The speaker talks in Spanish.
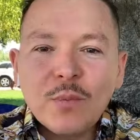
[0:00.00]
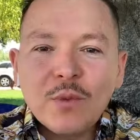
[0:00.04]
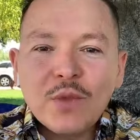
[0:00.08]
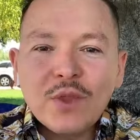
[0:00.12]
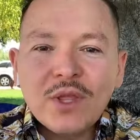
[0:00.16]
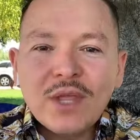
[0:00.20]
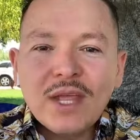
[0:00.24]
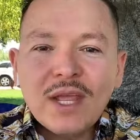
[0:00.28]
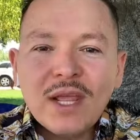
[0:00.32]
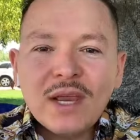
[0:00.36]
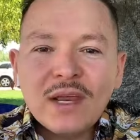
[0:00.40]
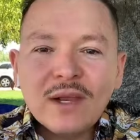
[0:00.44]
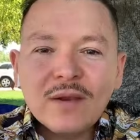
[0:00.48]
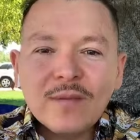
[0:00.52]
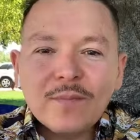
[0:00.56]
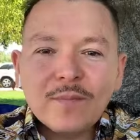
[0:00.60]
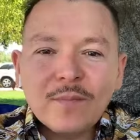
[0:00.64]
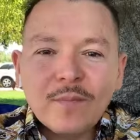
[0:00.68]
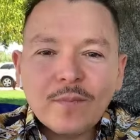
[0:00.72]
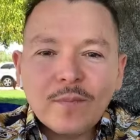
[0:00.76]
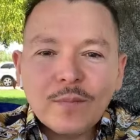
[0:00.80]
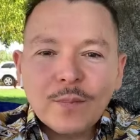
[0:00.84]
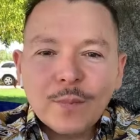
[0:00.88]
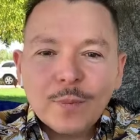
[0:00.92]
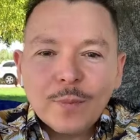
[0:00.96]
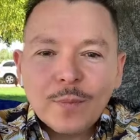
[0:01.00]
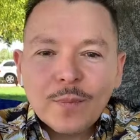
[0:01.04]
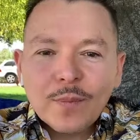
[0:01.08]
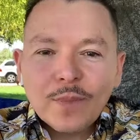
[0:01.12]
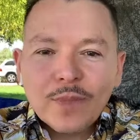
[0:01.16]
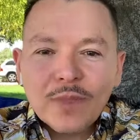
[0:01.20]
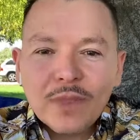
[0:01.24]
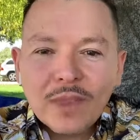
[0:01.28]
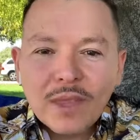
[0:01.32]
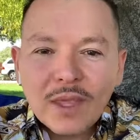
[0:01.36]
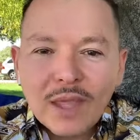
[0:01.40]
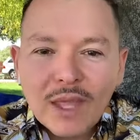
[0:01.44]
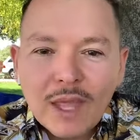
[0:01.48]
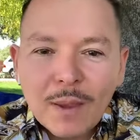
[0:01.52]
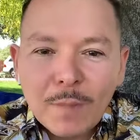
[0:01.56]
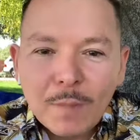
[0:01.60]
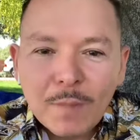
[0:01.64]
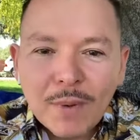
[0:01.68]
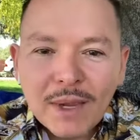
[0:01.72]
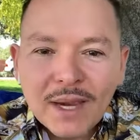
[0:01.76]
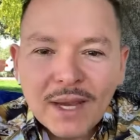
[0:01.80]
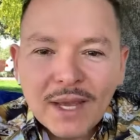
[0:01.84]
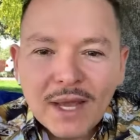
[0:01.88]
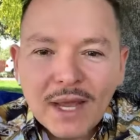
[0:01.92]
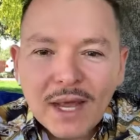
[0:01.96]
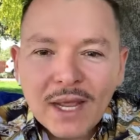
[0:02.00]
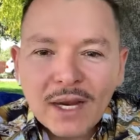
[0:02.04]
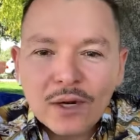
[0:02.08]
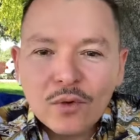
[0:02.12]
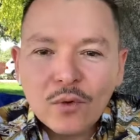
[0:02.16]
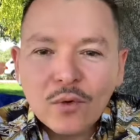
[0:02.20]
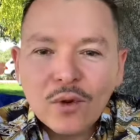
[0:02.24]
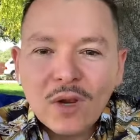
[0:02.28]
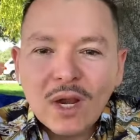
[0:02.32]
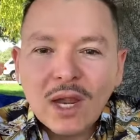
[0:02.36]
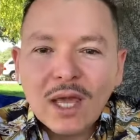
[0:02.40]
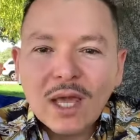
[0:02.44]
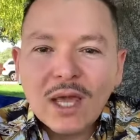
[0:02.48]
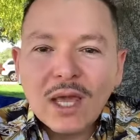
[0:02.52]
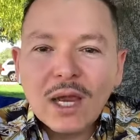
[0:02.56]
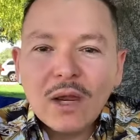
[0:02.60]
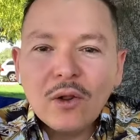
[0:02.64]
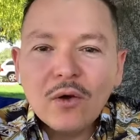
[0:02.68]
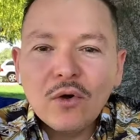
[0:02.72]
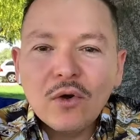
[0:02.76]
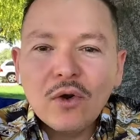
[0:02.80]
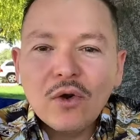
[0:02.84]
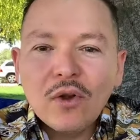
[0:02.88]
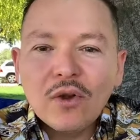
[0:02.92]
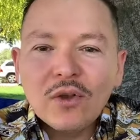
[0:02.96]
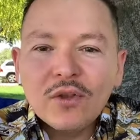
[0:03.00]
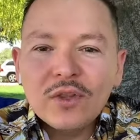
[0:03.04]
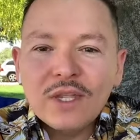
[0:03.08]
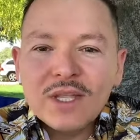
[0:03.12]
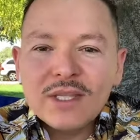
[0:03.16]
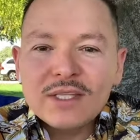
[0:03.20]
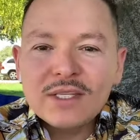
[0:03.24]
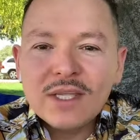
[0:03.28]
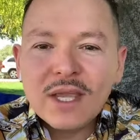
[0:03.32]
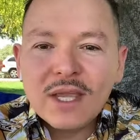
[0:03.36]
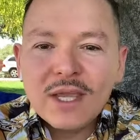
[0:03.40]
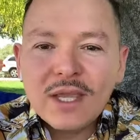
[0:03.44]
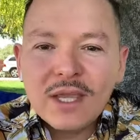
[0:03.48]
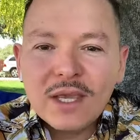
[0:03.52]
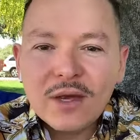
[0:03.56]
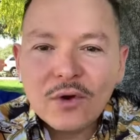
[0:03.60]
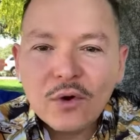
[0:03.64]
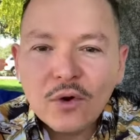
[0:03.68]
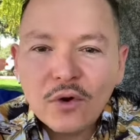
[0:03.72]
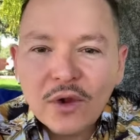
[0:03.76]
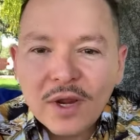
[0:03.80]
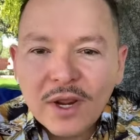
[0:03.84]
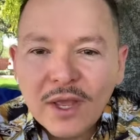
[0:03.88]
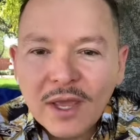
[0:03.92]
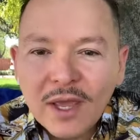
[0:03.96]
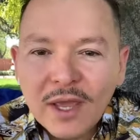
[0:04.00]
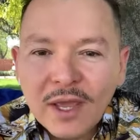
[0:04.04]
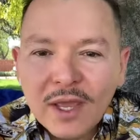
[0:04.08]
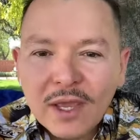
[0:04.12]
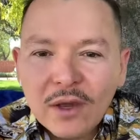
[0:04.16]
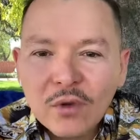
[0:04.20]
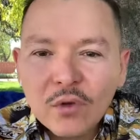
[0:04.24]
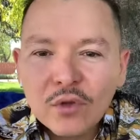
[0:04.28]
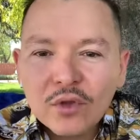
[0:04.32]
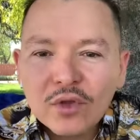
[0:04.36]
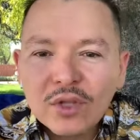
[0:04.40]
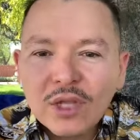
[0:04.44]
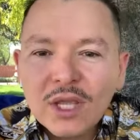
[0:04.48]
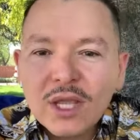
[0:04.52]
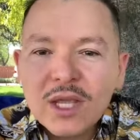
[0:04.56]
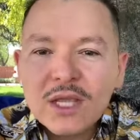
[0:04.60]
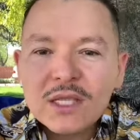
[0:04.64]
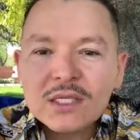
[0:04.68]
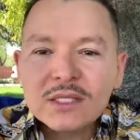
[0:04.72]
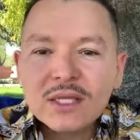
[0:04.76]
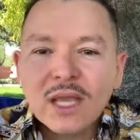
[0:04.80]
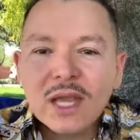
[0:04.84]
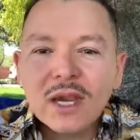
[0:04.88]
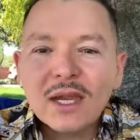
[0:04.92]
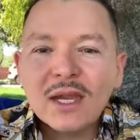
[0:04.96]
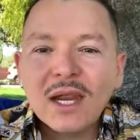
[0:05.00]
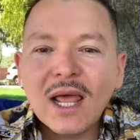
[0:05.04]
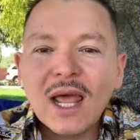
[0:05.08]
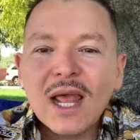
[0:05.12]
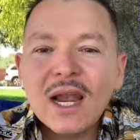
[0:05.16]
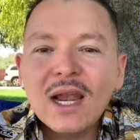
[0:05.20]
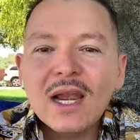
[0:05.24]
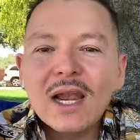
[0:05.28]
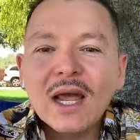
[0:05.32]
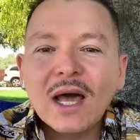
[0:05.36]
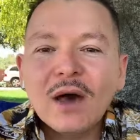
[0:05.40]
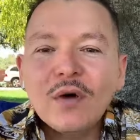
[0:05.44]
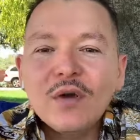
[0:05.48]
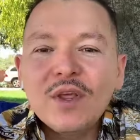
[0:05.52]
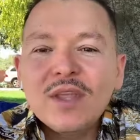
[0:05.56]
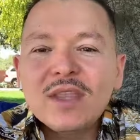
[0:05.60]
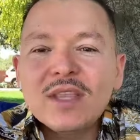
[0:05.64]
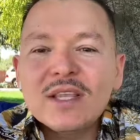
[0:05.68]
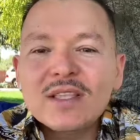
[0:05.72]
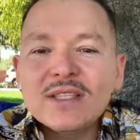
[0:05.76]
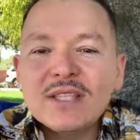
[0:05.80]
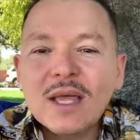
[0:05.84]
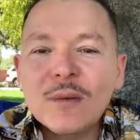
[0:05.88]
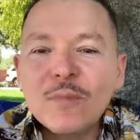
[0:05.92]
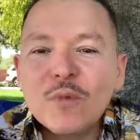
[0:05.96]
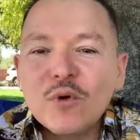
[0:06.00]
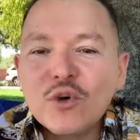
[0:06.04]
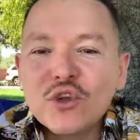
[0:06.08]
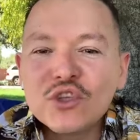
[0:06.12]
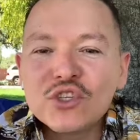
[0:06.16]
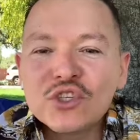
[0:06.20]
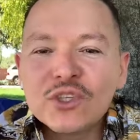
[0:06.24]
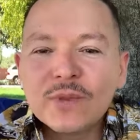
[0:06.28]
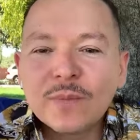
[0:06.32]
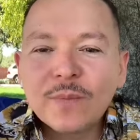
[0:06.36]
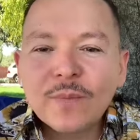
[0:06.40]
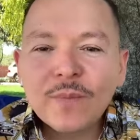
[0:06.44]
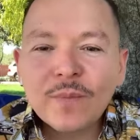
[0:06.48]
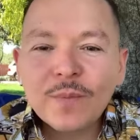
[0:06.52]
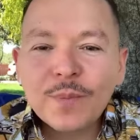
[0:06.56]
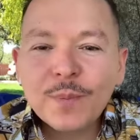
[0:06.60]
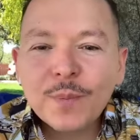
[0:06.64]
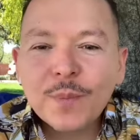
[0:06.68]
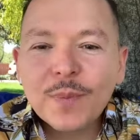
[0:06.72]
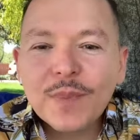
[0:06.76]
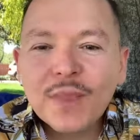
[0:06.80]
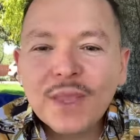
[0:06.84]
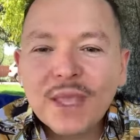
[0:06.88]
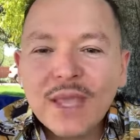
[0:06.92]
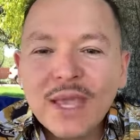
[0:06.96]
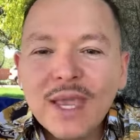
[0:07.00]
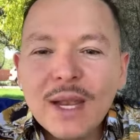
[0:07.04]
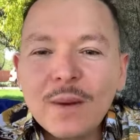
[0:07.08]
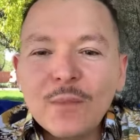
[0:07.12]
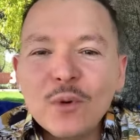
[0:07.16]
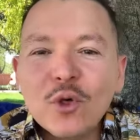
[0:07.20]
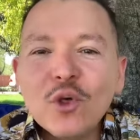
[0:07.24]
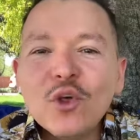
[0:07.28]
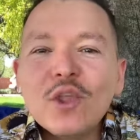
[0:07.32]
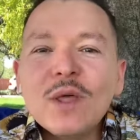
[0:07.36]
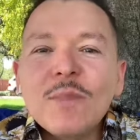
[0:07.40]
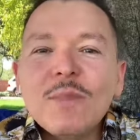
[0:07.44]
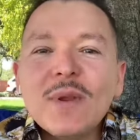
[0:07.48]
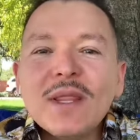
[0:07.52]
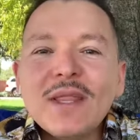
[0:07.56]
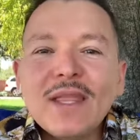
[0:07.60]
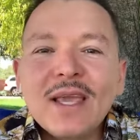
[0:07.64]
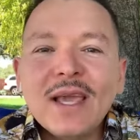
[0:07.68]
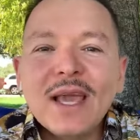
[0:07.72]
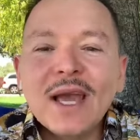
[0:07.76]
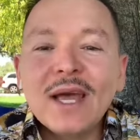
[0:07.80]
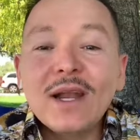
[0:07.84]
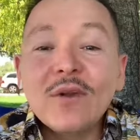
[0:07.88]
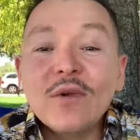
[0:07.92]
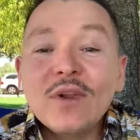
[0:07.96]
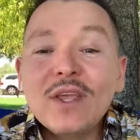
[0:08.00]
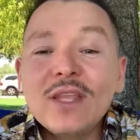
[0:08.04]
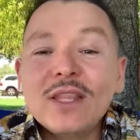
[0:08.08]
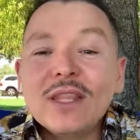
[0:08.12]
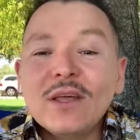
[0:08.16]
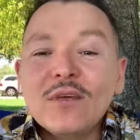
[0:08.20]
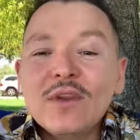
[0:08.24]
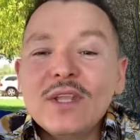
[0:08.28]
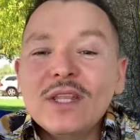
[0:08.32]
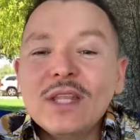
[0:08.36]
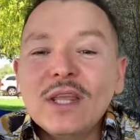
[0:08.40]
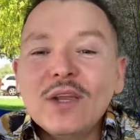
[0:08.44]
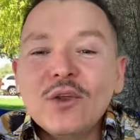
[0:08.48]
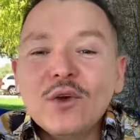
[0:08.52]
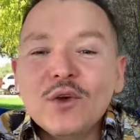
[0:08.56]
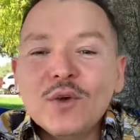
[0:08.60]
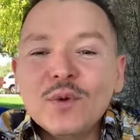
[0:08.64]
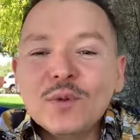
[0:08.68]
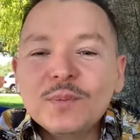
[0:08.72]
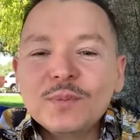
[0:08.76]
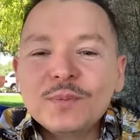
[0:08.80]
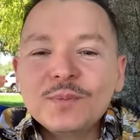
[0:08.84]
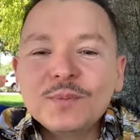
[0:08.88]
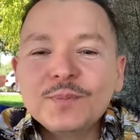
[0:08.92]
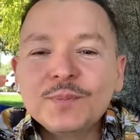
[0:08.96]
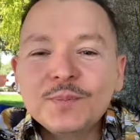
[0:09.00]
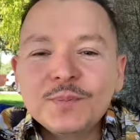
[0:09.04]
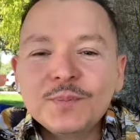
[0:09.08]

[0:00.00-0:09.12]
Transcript: para poder emparejar con la calor, dice ahí Jorge Cortés, carnal, ahorita estamos en modo de platicar, ahorita, ahorita no,